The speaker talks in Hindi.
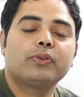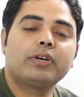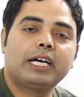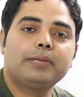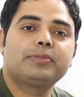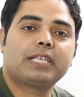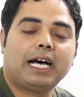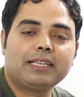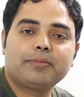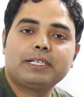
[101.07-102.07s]
तो करीब
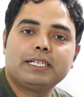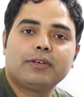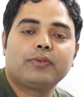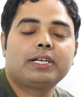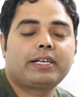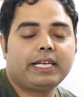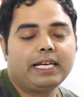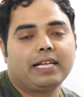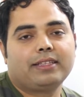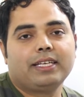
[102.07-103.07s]
सात बजे वह
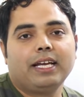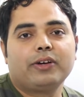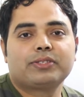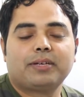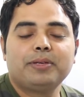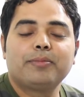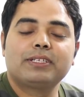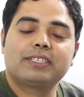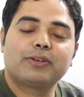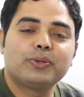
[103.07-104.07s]
ट्रेन आती है और सभी
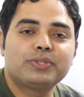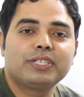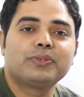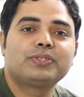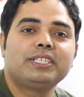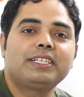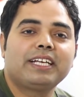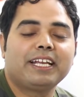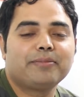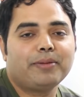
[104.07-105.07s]
बच्चे खुशी खुशी
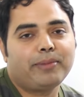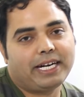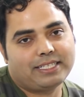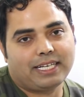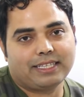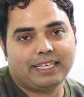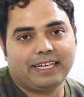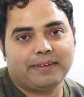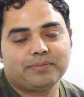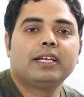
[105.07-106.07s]
ट्रेन में बैठ जाते
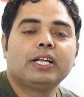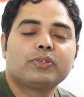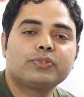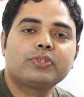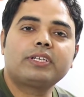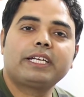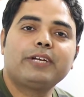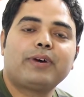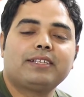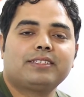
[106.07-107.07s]
हैं दोस्तों
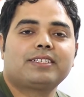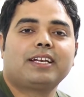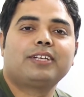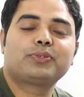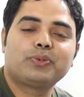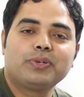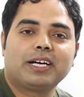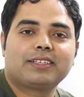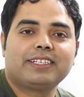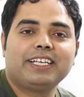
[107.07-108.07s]
ट्रेन वहां से चलना शुरू
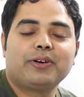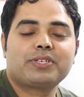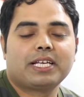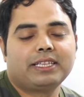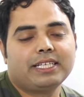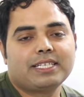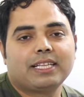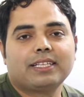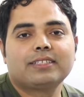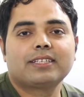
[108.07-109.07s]
करती है और चलते
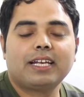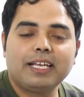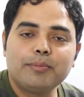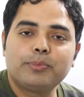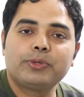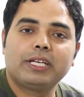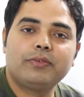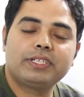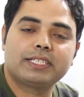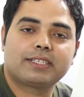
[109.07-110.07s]
चलते सलेमपुर
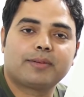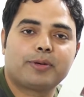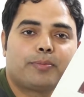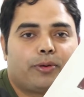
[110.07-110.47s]
रेलवे स्टेशन पर